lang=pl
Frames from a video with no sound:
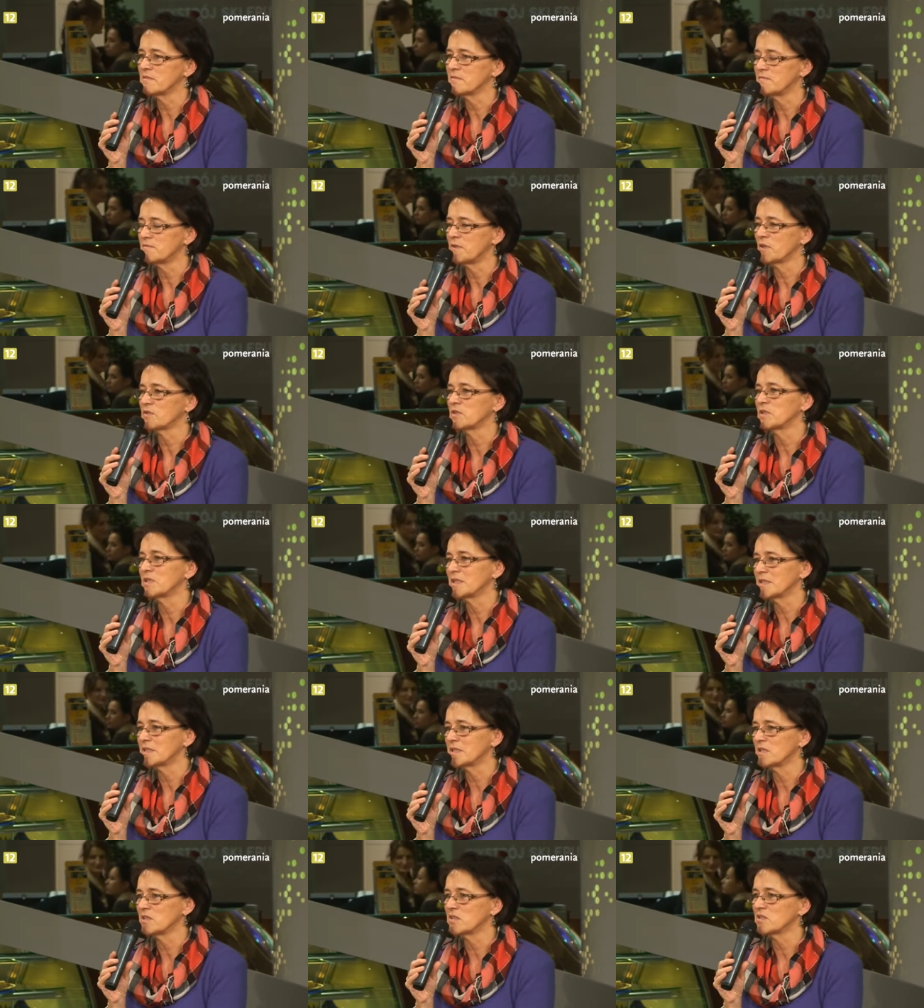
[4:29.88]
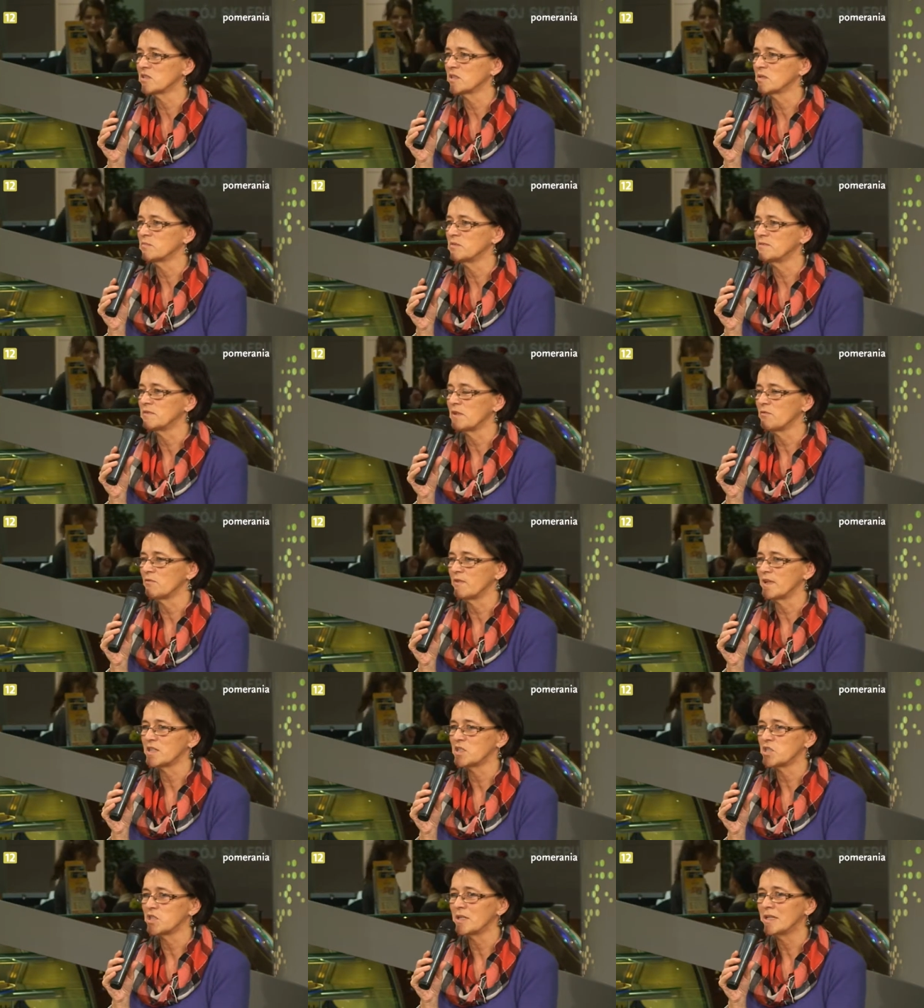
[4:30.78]
wody, jedzenie zdobywał w
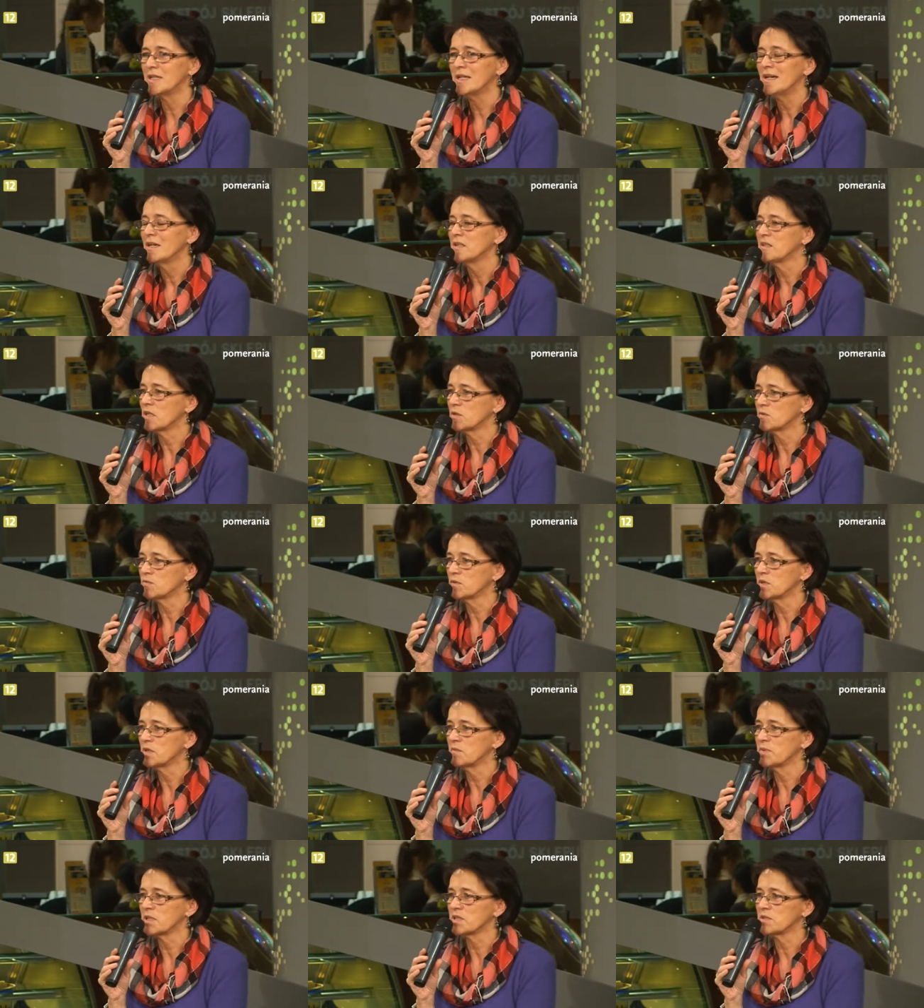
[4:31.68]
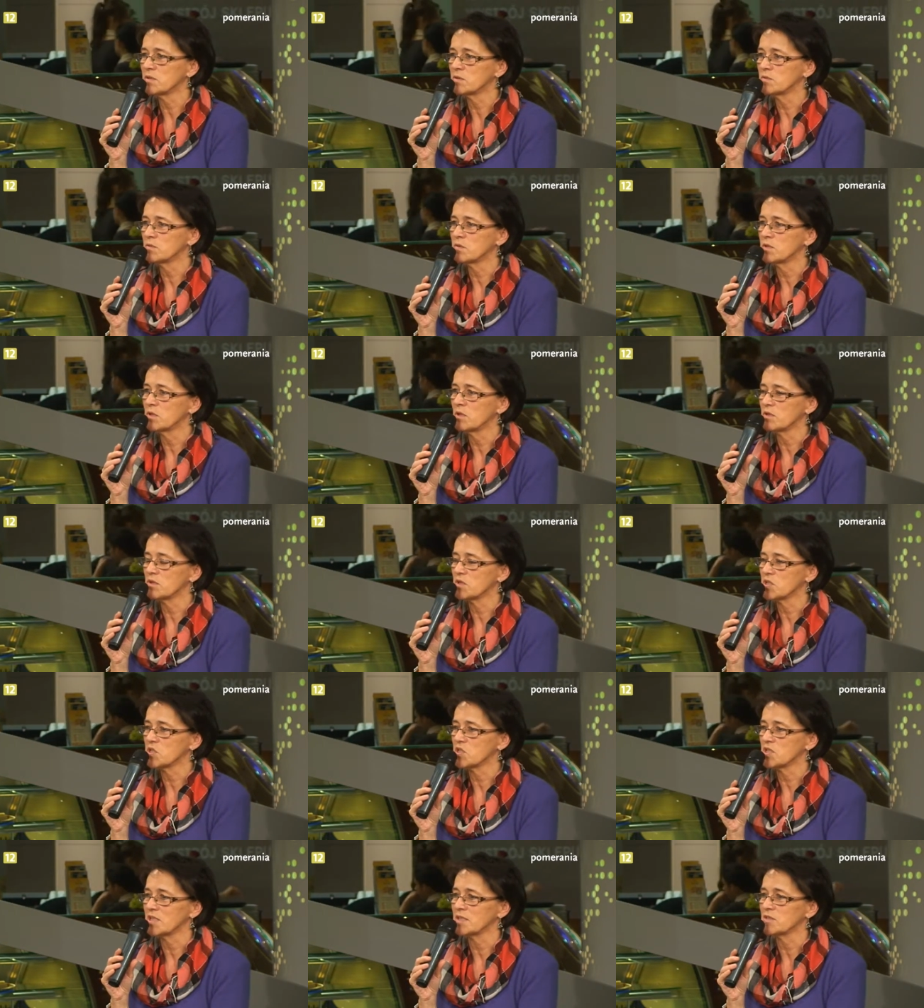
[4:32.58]
lesie na długi, bardzo długi
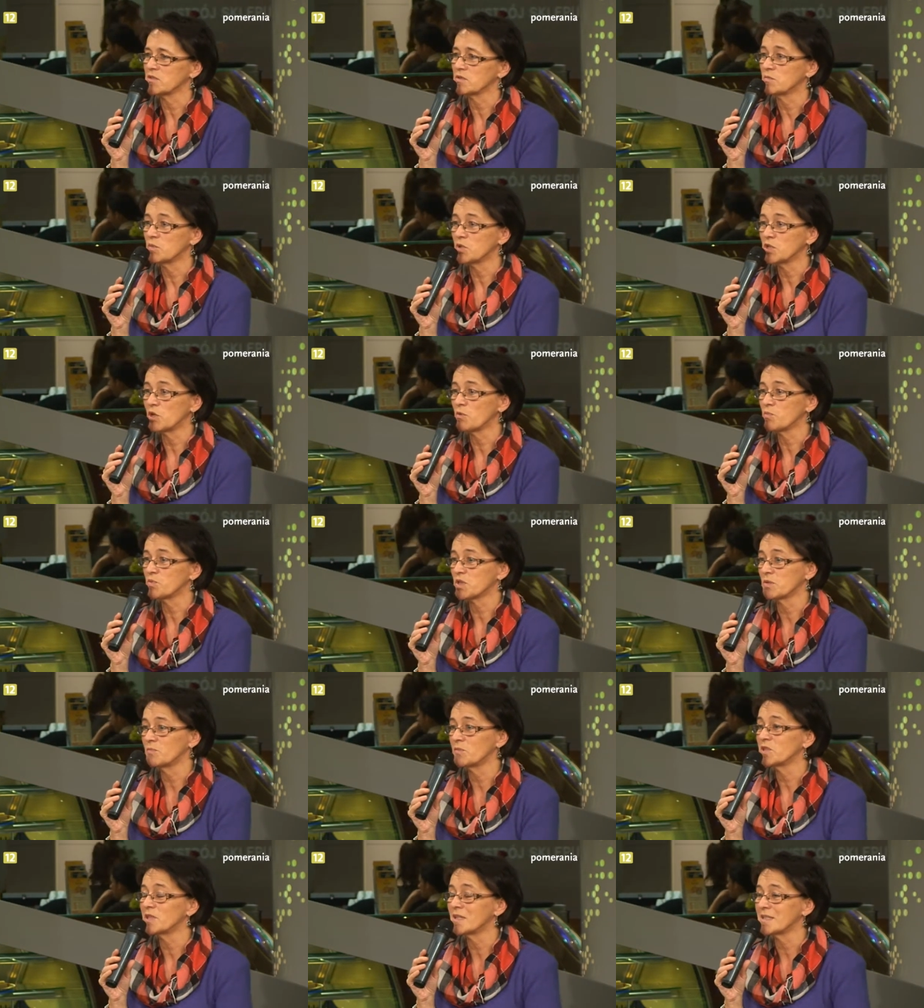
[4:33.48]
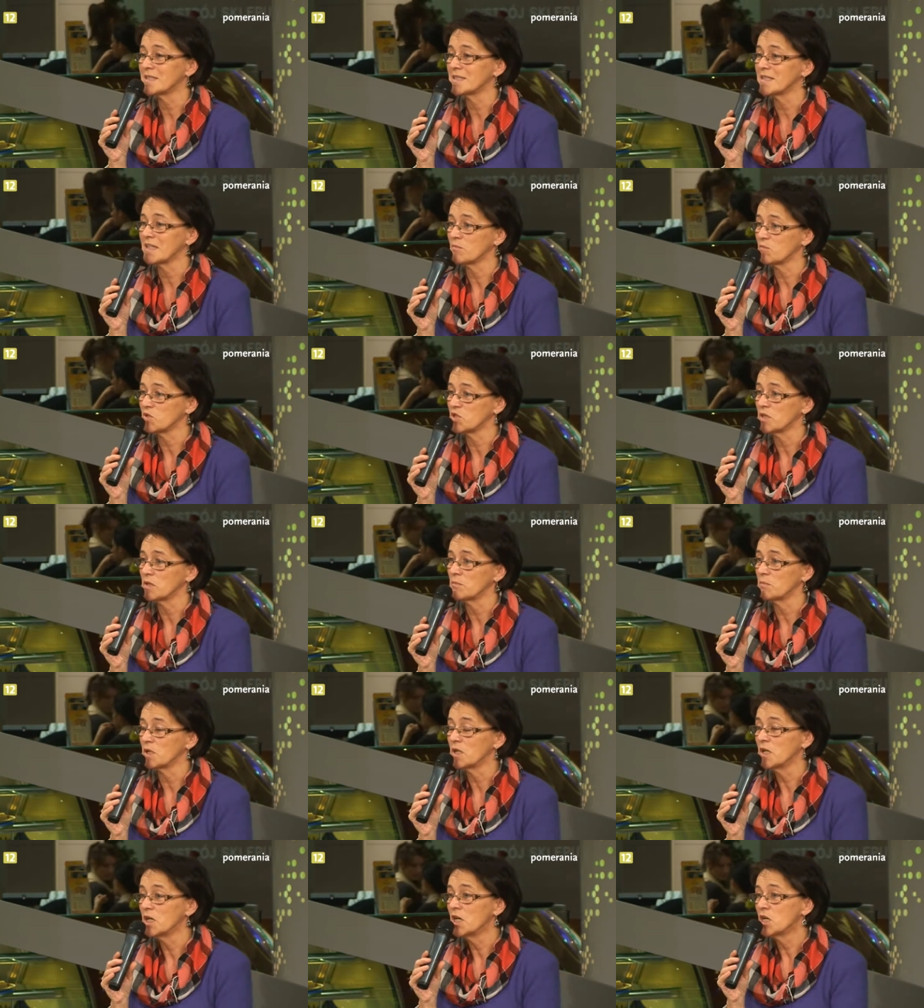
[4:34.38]
okres czasu. Musiał przemyśleć sam siebie.